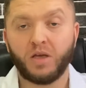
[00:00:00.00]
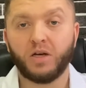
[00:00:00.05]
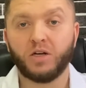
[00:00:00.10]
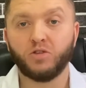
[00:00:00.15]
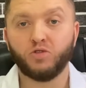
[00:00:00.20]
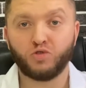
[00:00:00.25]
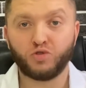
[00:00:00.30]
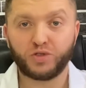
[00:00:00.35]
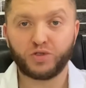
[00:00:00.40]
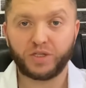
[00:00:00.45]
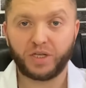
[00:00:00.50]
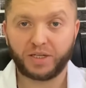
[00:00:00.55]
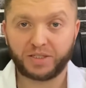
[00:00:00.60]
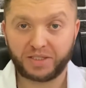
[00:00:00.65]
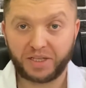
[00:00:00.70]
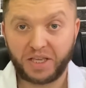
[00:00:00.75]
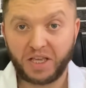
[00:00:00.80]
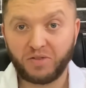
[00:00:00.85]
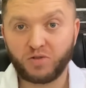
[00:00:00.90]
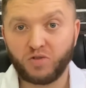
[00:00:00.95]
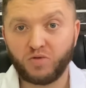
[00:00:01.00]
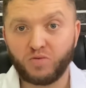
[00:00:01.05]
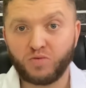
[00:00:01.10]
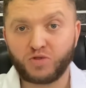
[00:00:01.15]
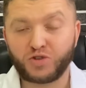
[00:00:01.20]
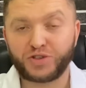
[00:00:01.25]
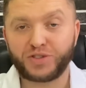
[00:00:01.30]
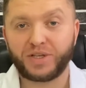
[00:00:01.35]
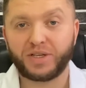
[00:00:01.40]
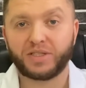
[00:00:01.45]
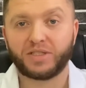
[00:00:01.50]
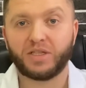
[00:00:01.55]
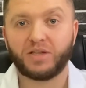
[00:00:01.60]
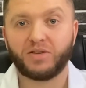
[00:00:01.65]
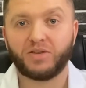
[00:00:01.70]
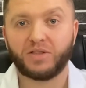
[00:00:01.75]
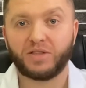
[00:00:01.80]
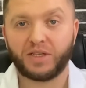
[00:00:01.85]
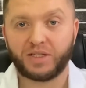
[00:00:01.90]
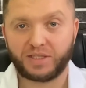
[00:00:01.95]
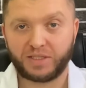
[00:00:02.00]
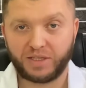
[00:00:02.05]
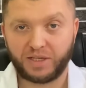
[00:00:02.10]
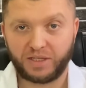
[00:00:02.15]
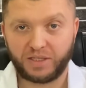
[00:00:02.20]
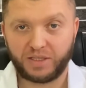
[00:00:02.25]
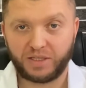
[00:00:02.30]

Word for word: Друзья, заявку можете оставить на сайте.